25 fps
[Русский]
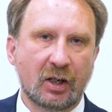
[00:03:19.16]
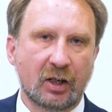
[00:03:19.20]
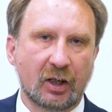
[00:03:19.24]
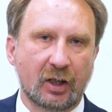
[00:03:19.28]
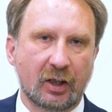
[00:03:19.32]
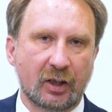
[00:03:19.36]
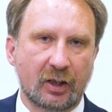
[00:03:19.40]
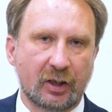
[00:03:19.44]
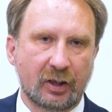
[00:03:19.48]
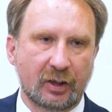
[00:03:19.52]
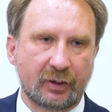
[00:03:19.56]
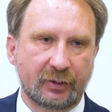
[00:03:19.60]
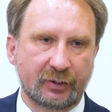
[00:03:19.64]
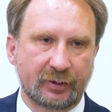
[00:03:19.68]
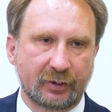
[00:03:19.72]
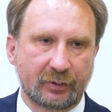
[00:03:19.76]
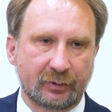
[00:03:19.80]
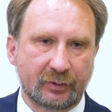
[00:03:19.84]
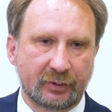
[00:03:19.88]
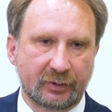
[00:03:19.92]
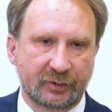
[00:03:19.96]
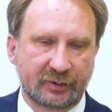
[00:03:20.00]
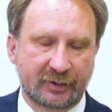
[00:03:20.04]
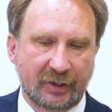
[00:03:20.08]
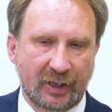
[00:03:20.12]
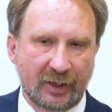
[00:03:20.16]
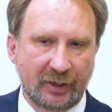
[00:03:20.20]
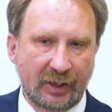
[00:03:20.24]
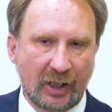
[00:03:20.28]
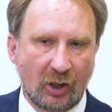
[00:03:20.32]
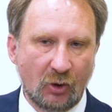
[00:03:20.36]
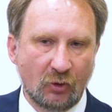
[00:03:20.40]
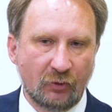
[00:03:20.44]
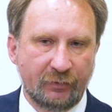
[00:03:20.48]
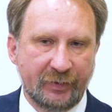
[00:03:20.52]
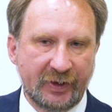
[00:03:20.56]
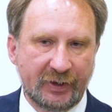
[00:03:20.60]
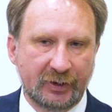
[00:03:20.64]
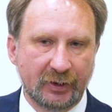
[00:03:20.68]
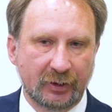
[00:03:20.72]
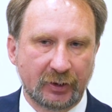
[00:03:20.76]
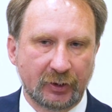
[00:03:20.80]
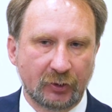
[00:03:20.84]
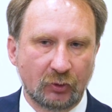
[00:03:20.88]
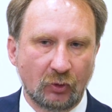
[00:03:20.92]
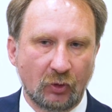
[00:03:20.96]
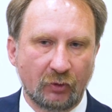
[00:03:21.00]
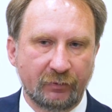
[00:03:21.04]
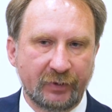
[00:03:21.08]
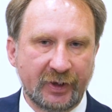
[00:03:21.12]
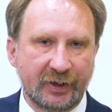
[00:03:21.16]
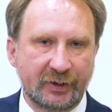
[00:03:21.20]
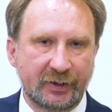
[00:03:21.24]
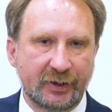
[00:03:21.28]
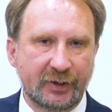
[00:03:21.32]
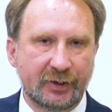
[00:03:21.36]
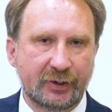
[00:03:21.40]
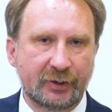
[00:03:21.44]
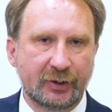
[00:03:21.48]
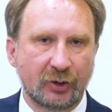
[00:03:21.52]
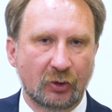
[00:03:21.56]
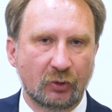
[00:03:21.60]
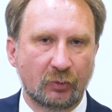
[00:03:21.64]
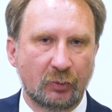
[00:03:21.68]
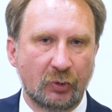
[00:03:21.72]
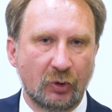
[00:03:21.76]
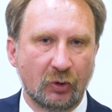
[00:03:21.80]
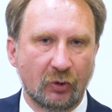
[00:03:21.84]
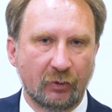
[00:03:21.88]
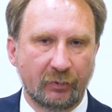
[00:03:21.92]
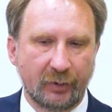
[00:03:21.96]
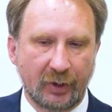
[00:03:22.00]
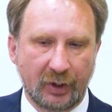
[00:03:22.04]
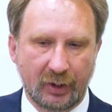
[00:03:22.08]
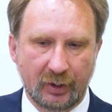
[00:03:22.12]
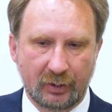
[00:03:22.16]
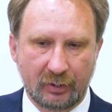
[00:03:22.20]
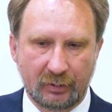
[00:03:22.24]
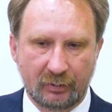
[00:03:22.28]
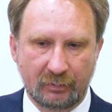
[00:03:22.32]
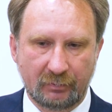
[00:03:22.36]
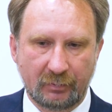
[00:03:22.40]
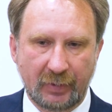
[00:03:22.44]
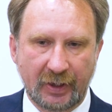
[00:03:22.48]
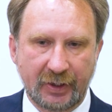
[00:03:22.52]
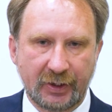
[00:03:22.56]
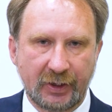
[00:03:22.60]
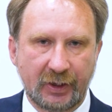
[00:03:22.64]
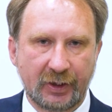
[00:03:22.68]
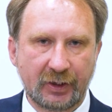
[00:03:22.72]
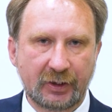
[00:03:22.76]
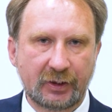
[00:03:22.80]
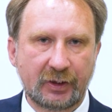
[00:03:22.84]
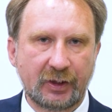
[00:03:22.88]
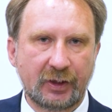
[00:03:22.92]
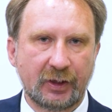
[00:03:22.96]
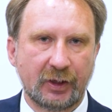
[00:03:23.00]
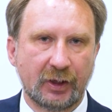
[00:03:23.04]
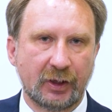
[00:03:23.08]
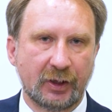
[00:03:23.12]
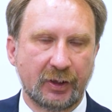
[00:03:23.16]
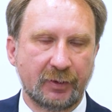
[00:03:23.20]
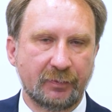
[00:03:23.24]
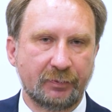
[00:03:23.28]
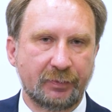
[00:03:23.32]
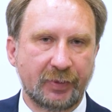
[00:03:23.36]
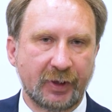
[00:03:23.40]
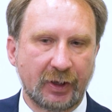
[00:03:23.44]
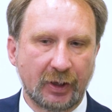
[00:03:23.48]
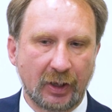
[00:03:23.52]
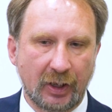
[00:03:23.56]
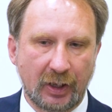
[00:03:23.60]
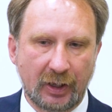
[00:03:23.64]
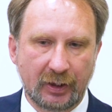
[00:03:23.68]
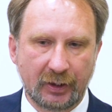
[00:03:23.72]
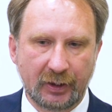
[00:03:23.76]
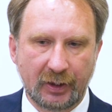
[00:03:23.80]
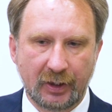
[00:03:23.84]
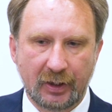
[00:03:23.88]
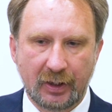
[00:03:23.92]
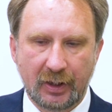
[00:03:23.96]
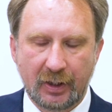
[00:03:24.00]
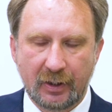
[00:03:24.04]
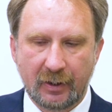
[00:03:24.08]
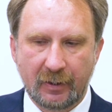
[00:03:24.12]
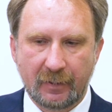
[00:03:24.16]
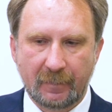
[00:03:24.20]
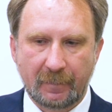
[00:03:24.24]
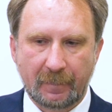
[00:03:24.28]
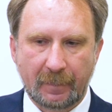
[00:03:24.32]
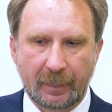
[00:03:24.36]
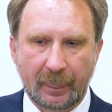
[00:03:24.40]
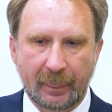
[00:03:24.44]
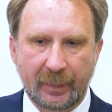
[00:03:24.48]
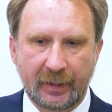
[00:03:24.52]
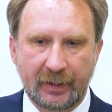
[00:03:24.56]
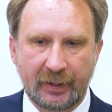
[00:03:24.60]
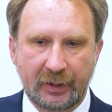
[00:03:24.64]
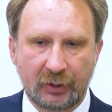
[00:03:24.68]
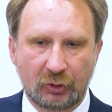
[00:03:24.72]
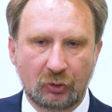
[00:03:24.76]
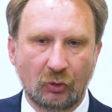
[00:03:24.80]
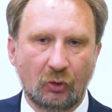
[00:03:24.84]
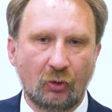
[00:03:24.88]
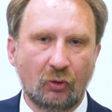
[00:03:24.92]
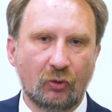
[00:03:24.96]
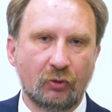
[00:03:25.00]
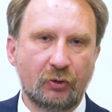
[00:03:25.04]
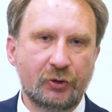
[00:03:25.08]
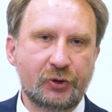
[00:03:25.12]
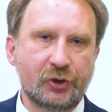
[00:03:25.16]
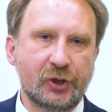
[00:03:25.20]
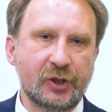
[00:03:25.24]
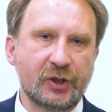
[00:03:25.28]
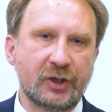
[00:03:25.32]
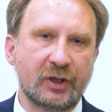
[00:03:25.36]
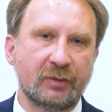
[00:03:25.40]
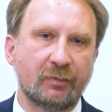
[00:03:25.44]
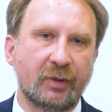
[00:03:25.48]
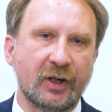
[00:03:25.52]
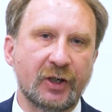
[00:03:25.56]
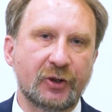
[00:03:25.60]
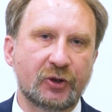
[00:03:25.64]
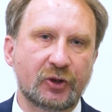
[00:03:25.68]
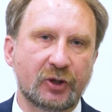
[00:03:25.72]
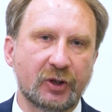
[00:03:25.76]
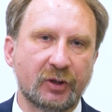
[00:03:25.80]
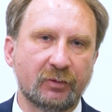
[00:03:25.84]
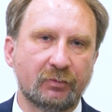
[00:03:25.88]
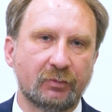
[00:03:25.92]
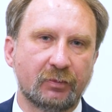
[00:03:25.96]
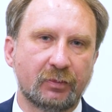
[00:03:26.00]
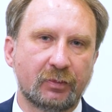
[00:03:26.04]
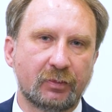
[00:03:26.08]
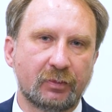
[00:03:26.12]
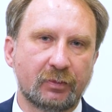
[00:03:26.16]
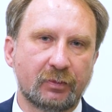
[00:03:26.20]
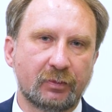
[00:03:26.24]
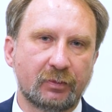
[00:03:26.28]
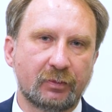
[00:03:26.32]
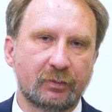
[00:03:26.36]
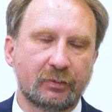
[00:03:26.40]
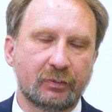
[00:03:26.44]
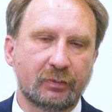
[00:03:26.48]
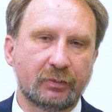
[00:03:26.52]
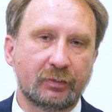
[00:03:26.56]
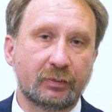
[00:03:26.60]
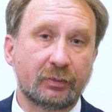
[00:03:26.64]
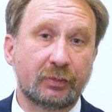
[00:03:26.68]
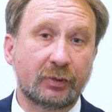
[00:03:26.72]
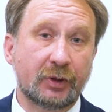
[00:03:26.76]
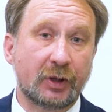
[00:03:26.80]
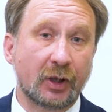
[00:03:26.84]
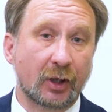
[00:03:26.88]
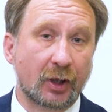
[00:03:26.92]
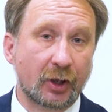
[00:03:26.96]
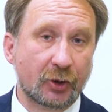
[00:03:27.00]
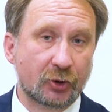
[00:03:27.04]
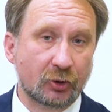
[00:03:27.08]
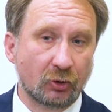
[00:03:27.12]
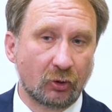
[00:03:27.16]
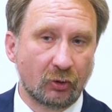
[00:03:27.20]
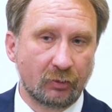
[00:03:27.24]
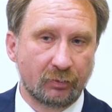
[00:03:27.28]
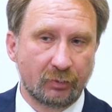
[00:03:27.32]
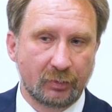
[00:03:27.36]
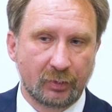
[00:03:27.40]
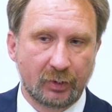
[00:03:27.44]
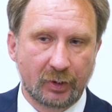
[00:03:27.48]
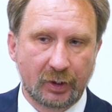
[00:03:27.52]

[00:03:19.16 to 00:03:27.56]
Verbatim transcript: а, страна увидела новые 10-рублевые монеты или империалы, и то очень небольшим тиражом.